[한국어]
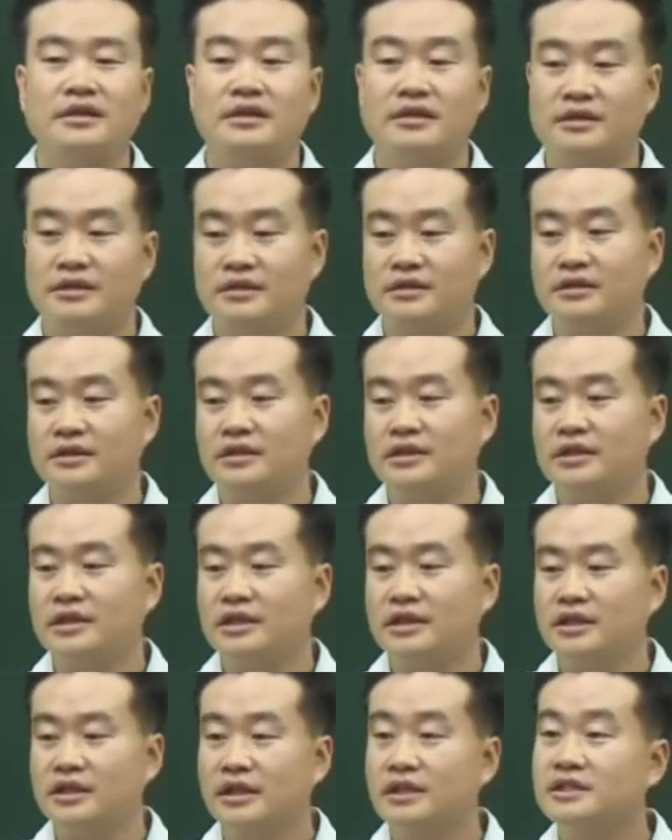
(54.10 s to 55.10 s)
아,
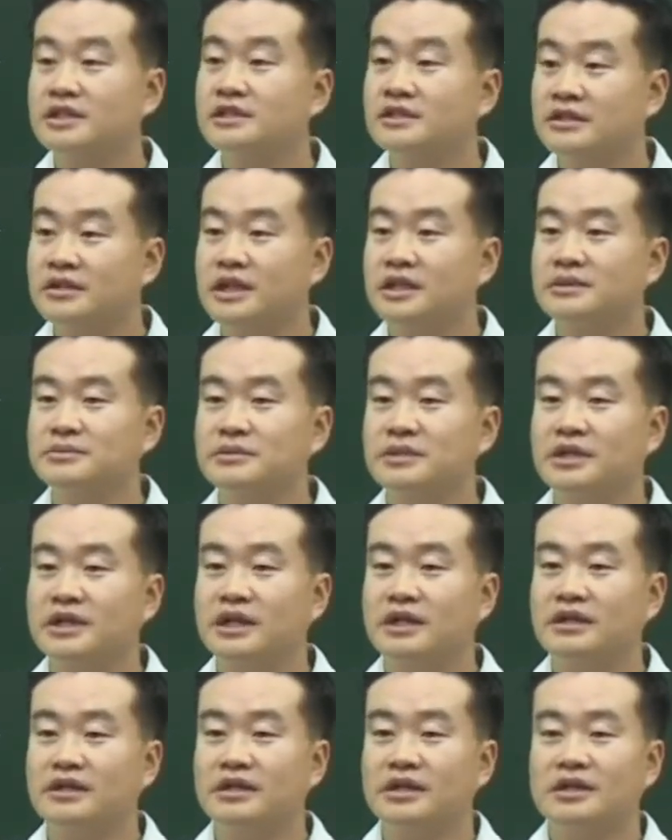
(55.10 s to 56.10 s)
해칠 거
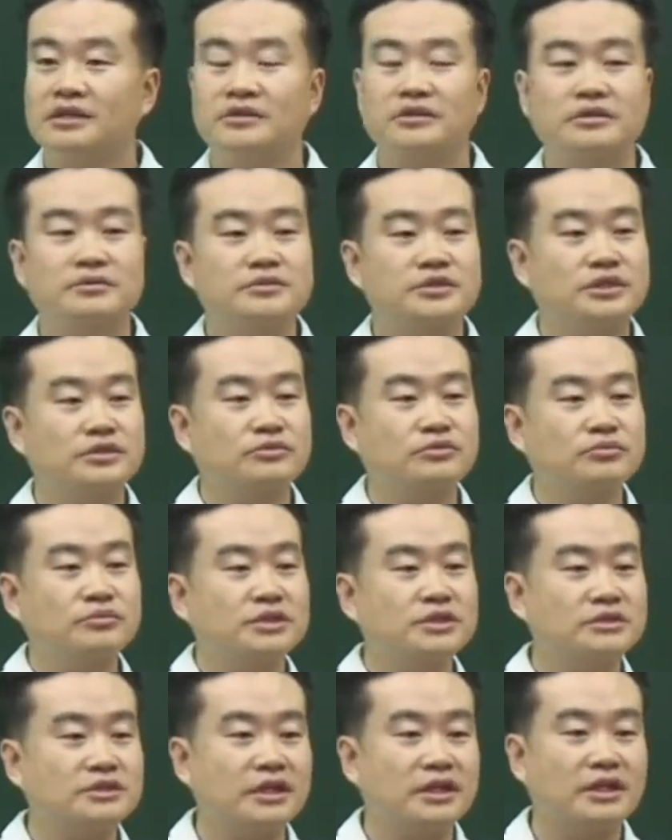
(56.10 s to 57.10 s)
아닙니까? 여러분들이
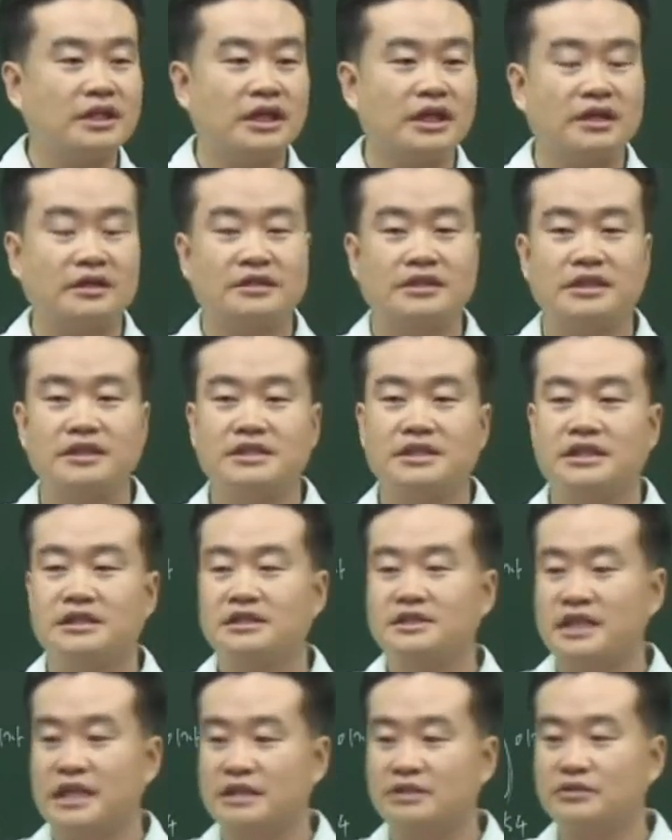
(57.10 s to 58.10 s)
국민은행이야. 근데
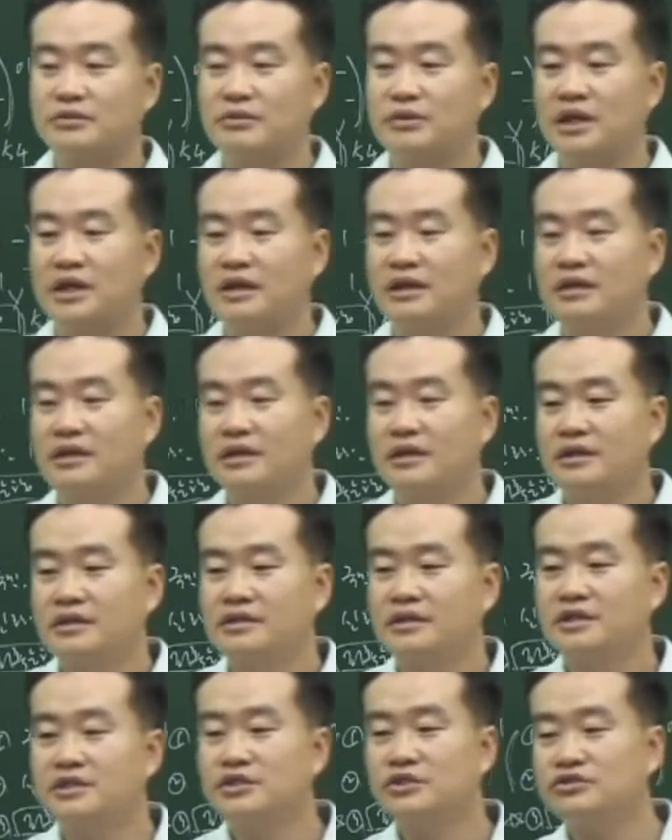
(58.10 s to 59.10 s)
이자를 잘 들어와.
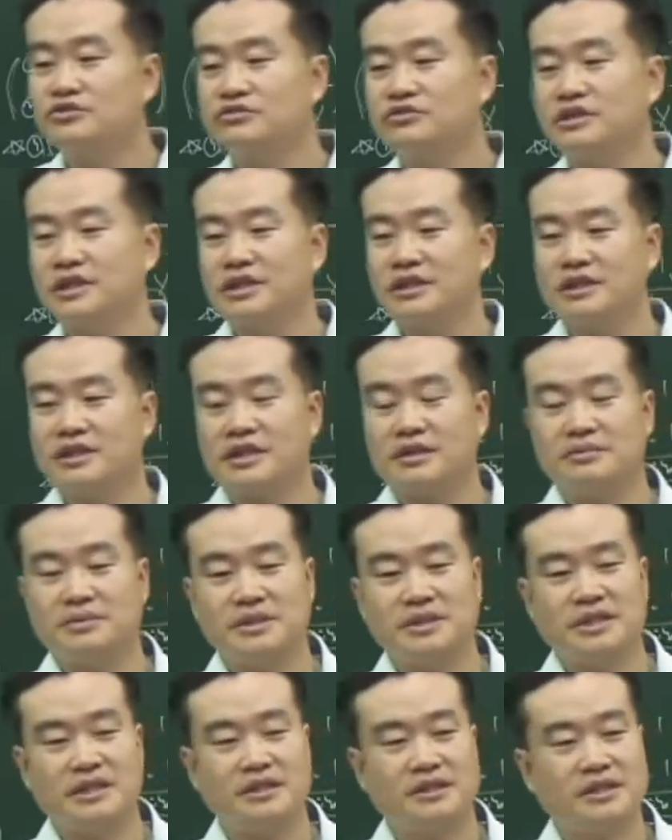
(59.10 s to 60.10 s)
근데 저축은행 이자가
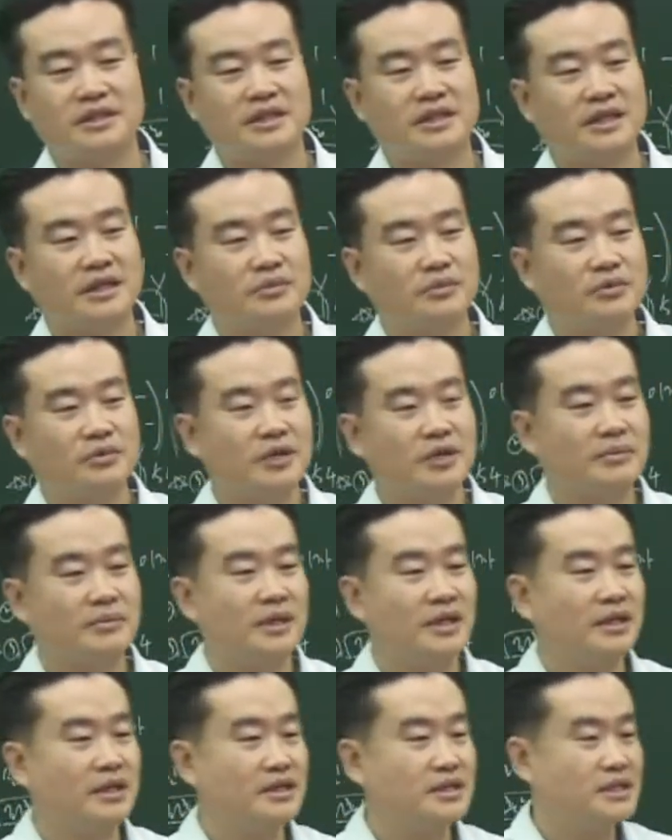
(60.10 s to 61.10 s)
비싸니까 얘가 못
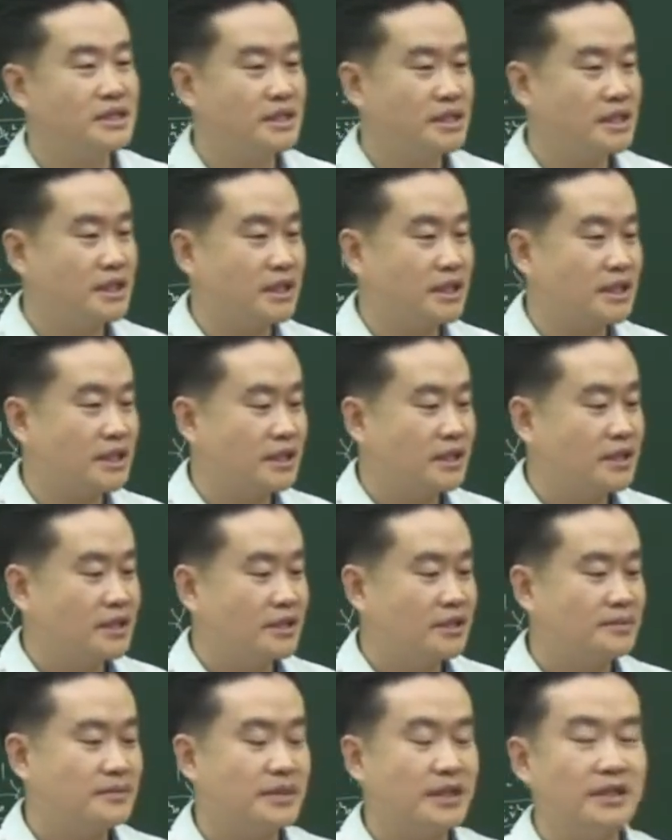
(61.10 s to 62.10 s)
갚았겠지.
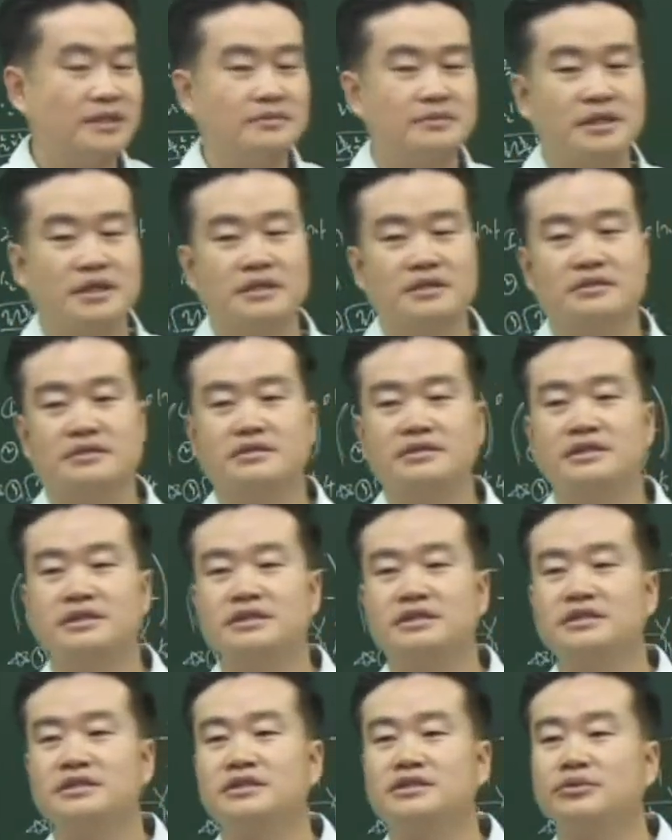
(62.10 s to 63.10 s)
그럼 내 입장에서는
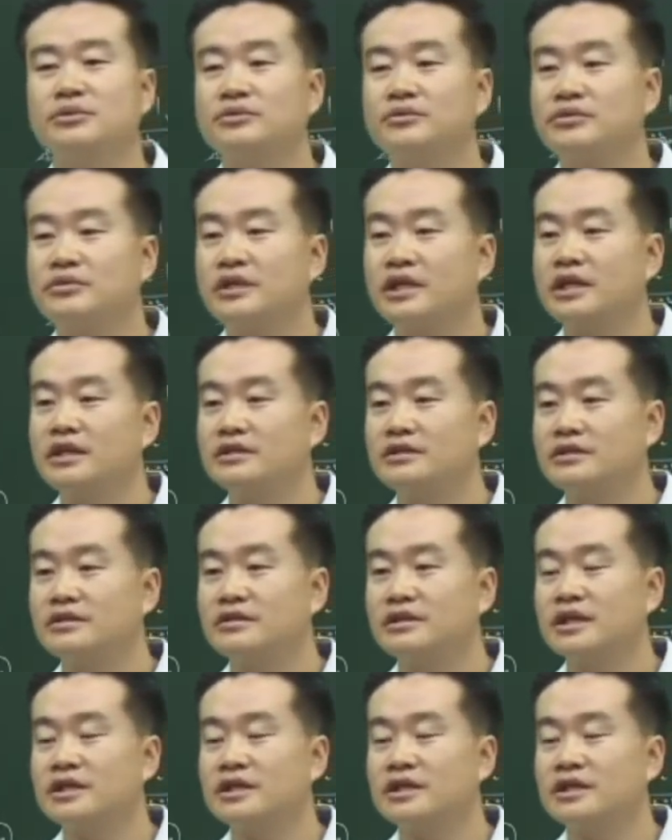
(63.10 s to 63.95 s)
이 돈놀이 하는 걸